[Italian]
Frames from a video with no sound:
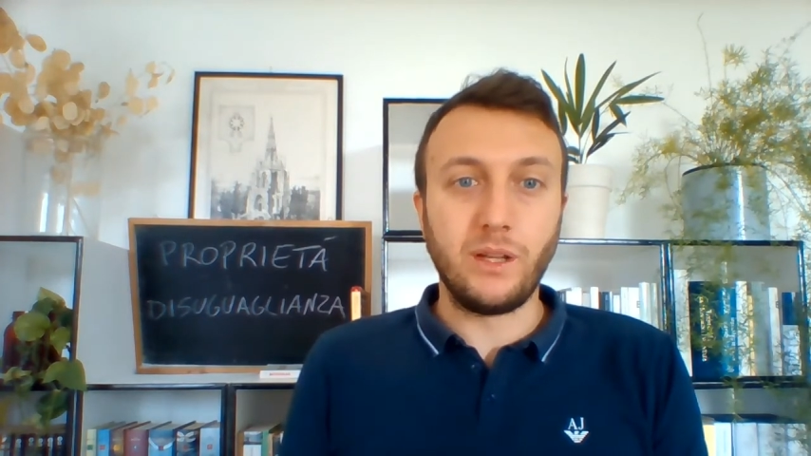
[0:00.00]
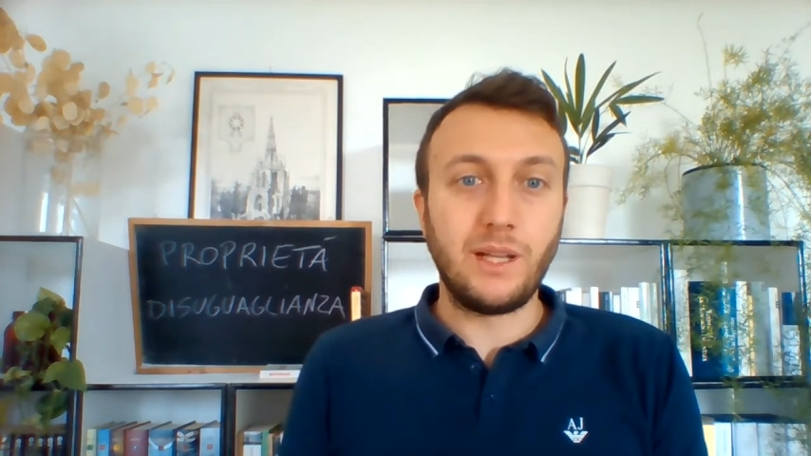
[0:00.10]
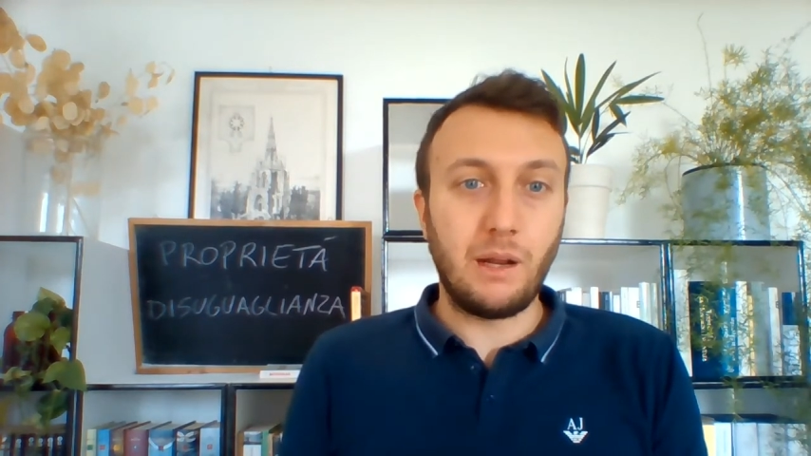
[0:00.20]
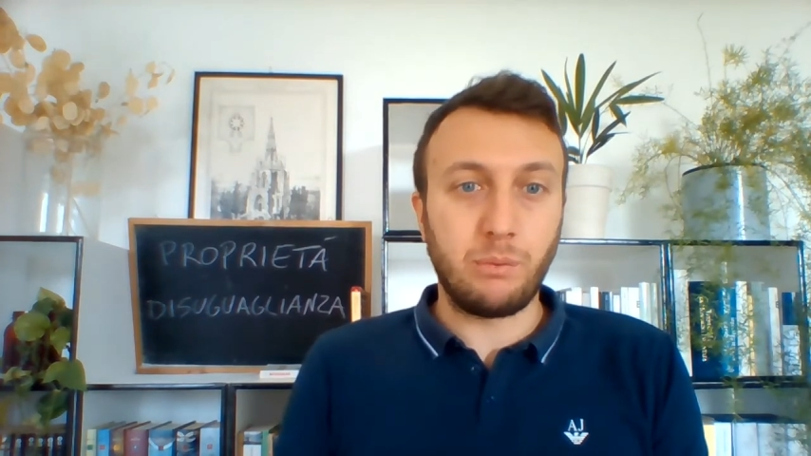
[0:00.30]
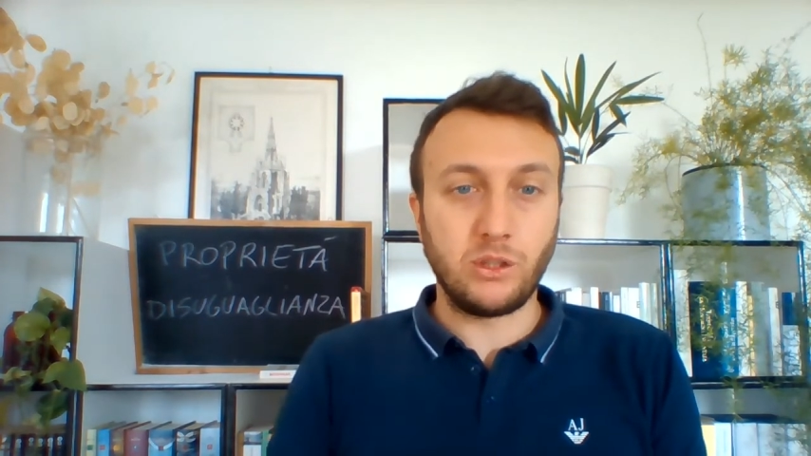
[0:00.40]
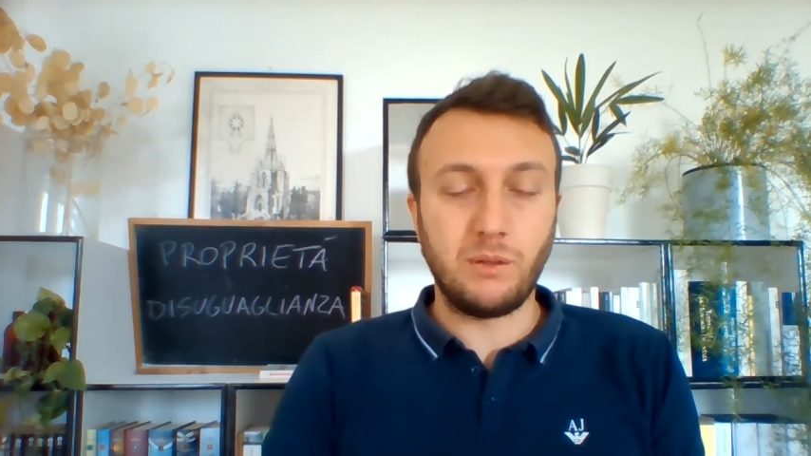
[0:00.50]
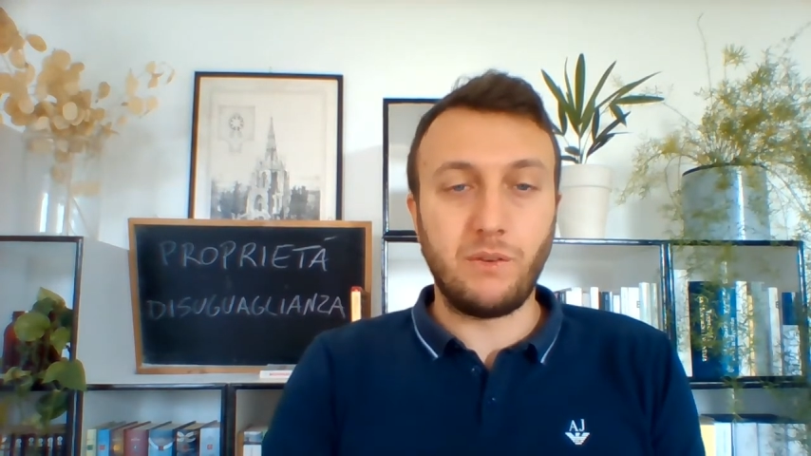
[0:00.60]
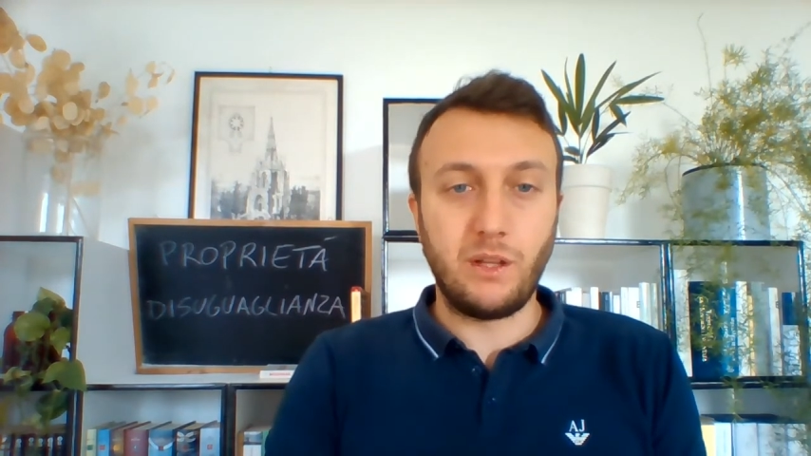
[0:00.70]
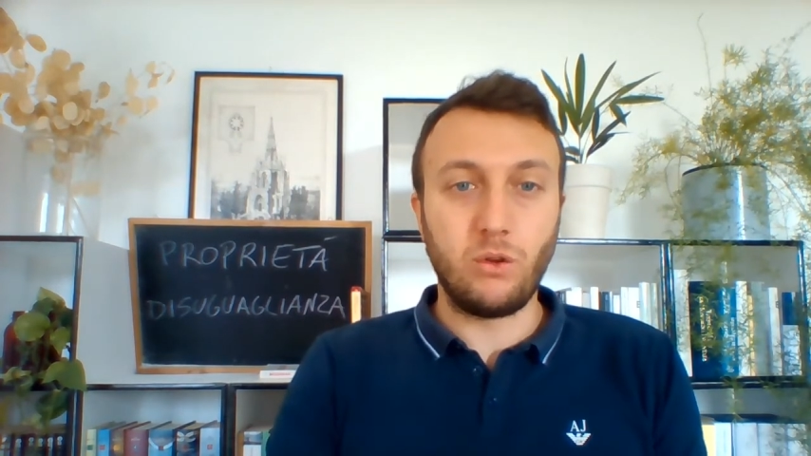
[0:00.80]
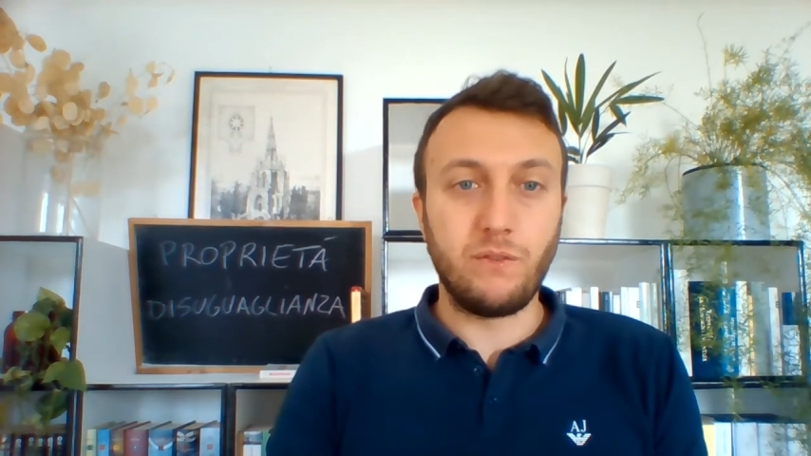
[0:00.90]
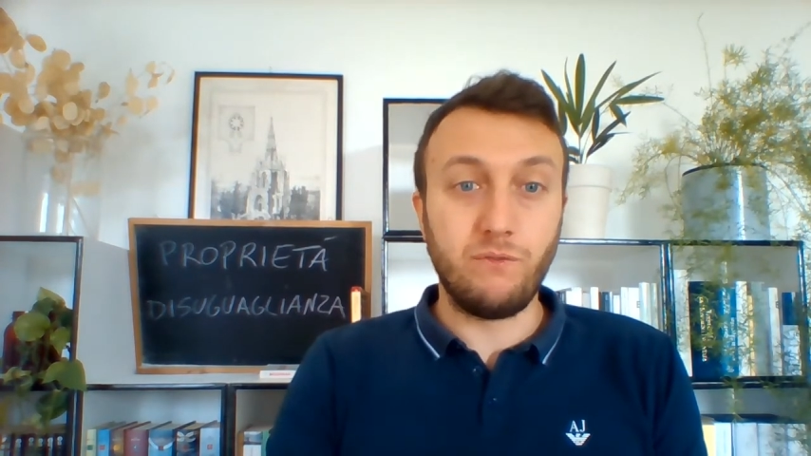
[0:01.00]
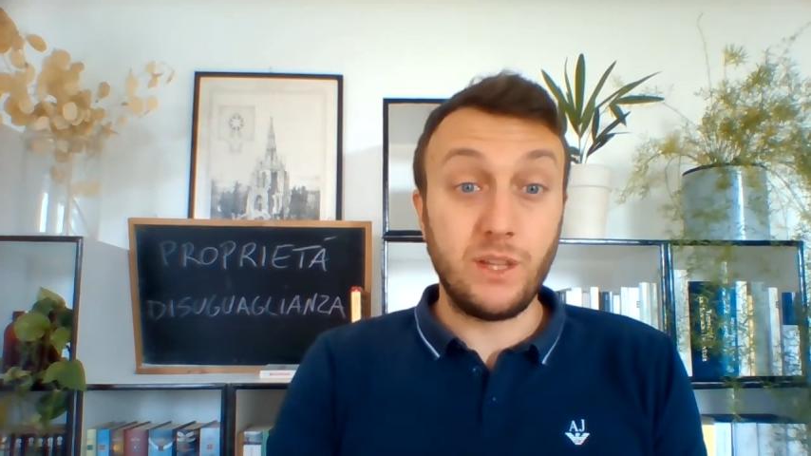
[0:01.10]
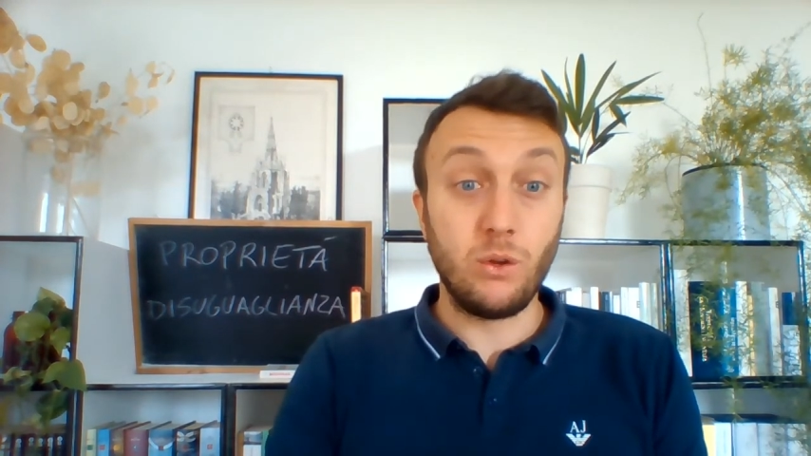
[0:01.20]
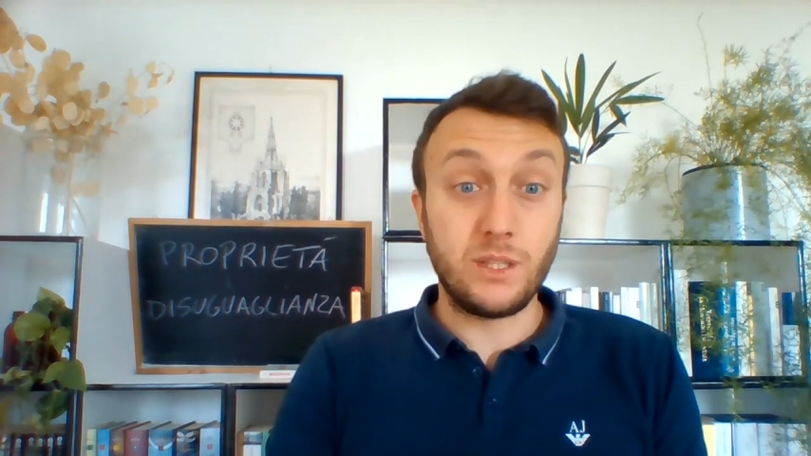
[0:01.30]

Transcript: nella prossima video